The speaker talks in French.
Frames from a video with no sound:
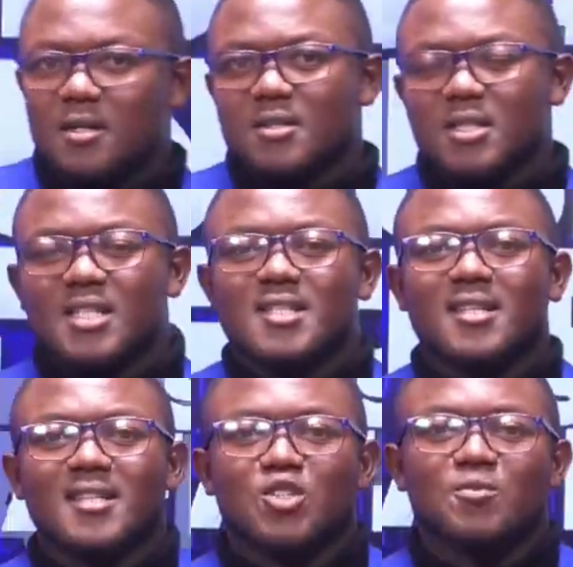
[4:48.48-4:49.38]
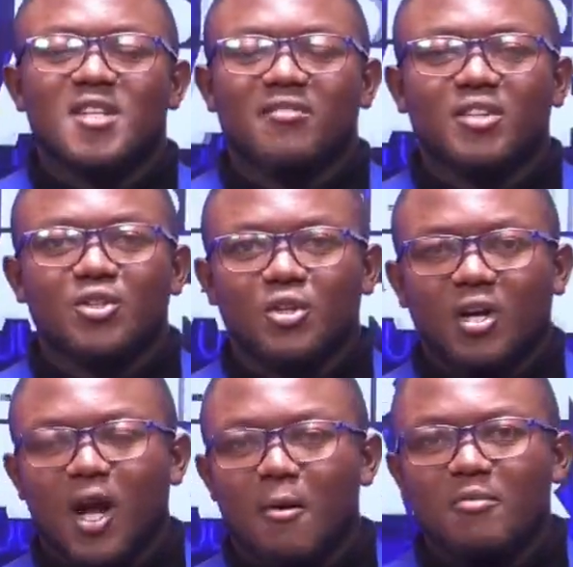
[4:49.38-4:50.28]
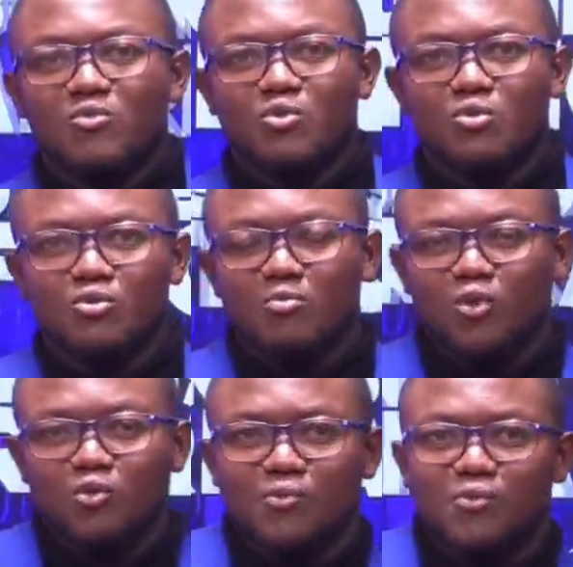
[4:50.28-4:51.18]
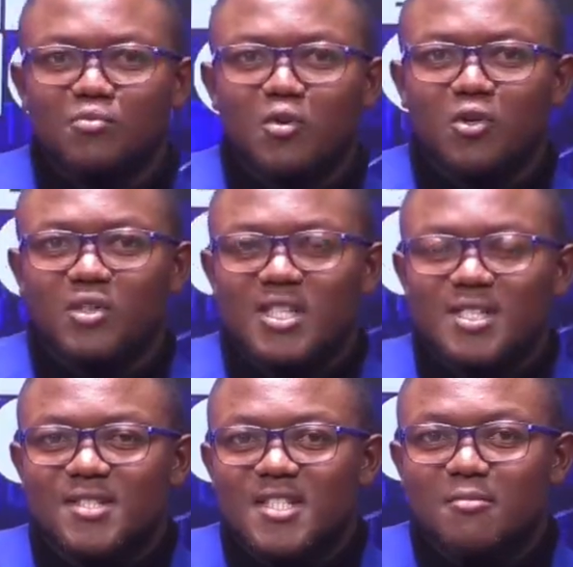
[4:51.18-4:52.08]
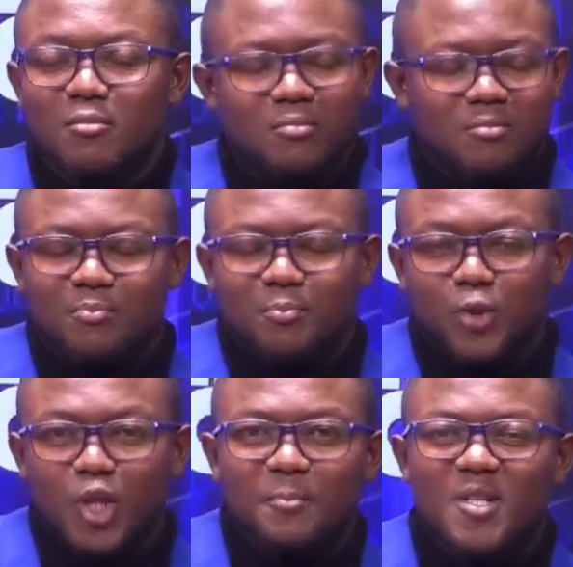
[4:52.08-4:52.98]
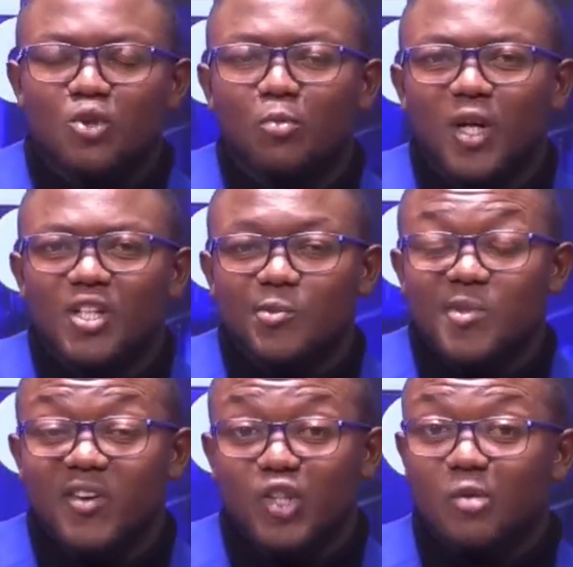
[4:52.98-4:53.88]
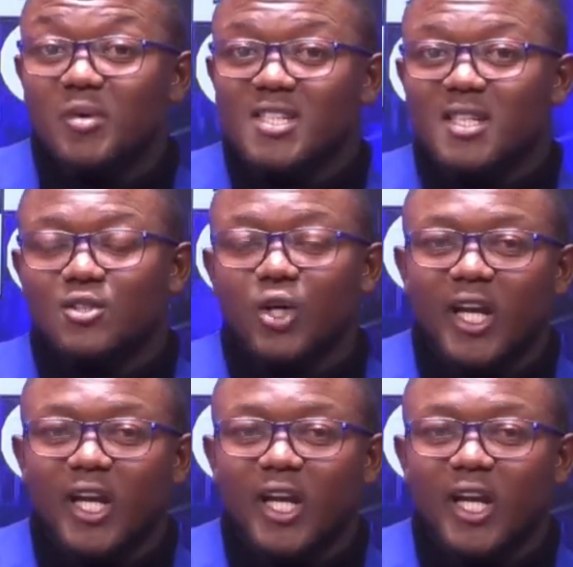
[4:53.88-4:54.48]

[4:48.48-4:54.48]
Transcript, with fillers: euh, il y a certains observateurs quand même du, monde du football qui estiment, peut-être pas seulement les observateurs, mais les acteurs